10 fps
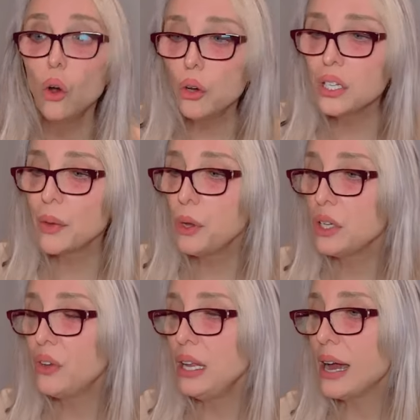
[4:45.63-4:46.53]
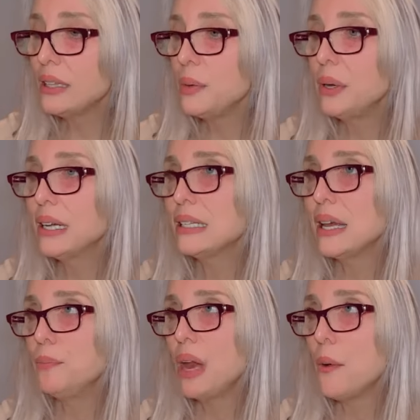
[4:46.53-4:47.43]
Noi siamo risvegliati perché
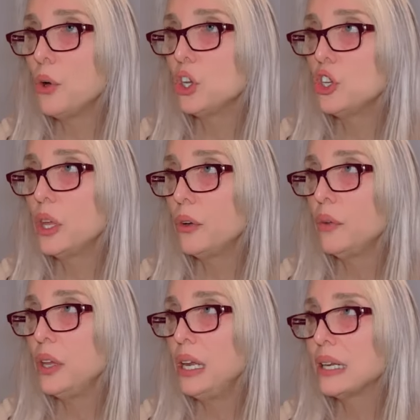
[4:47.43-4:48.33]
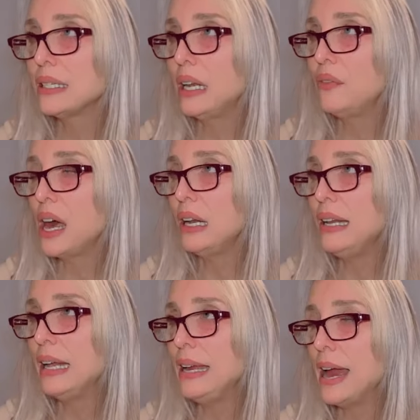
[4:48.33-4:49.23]
sappiamo che ci devono venire a
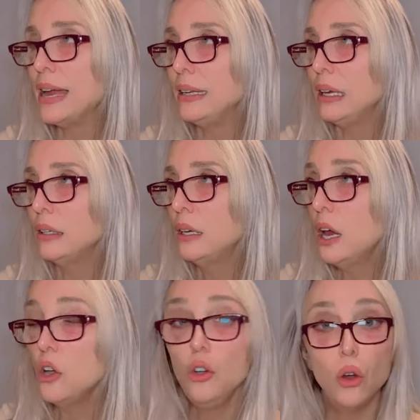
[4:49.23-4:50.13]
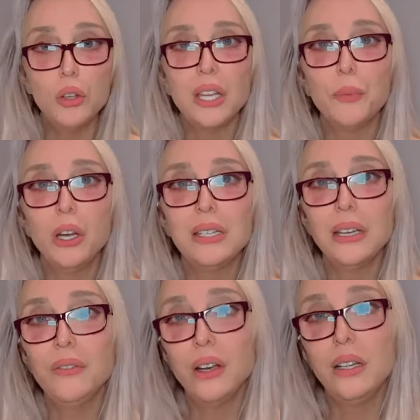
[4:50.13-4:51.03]
salvare gli alieni. Noi siamo
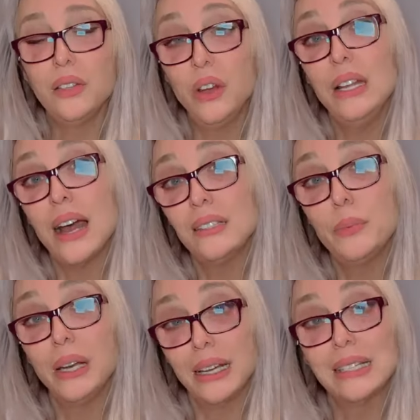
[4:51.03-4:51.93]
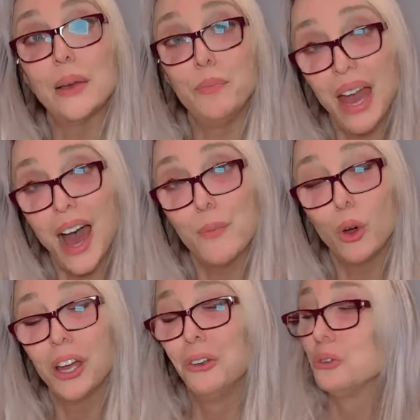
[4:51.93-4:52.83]
ris- risvegliati perché
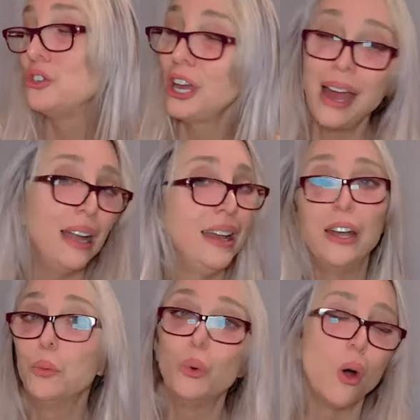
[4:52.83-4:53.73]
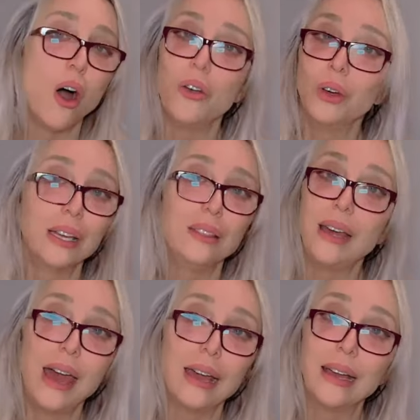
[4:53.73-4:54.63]
sappiamo che non c'è alieno buono
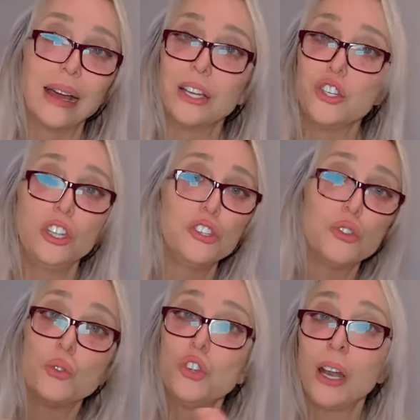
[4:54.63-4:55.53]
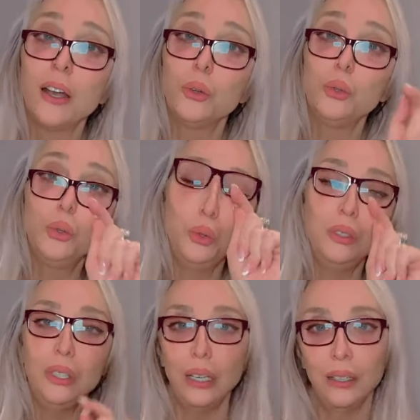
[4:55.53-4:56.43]
che tenga, che ci distruggeranno
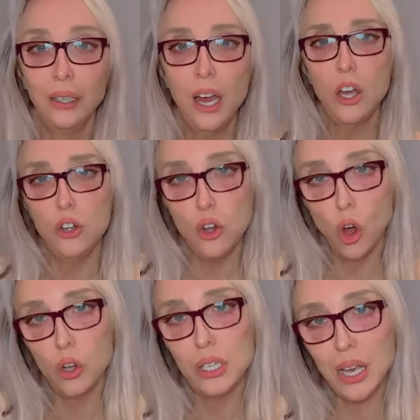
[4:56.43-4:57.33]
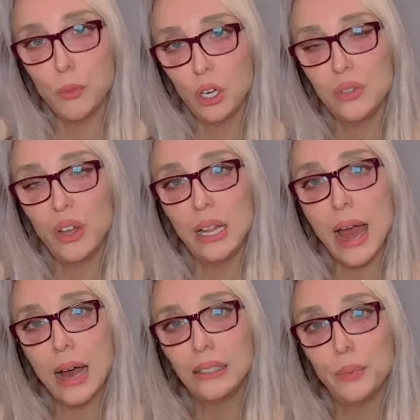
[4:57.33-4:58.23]
tutti. Noi siamo
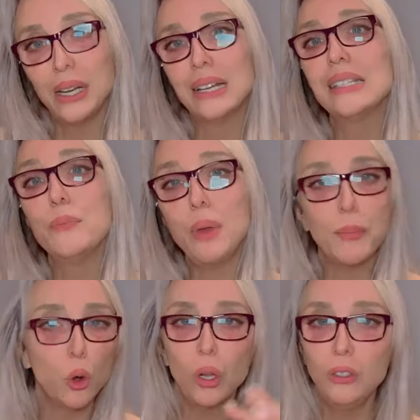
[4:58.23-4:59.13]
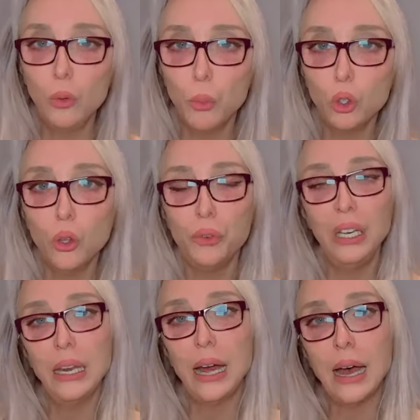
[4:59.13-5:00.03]
risvegliati perché sappiamo quando il mondo
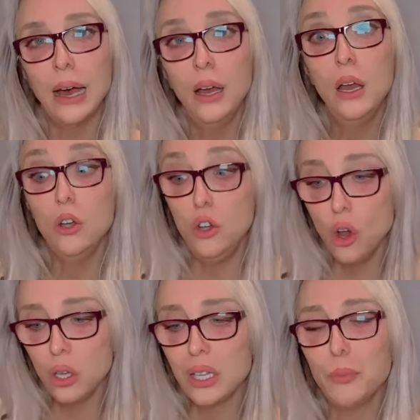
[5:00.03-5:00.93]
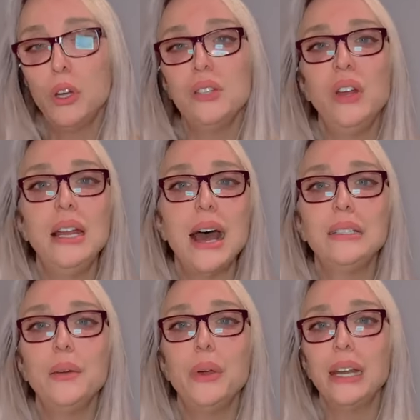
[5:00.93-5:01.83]
finirà. Noi siamo
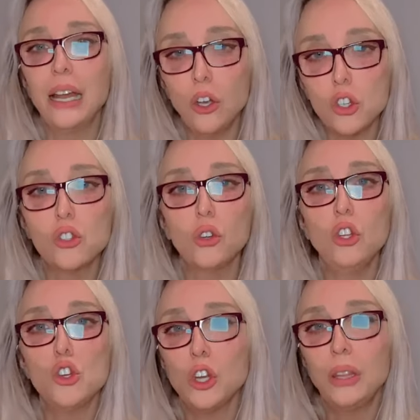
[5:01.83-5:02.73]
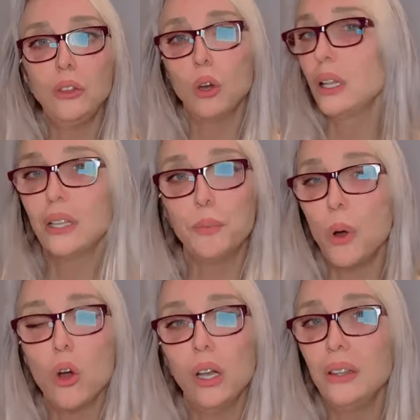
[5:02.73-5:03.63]
risvegliati perché il nostro Dio ci ha detto che tra
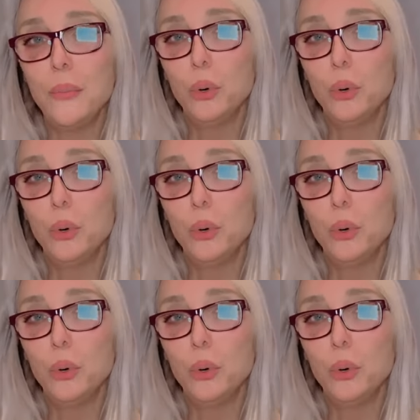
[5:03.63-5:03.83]
poco è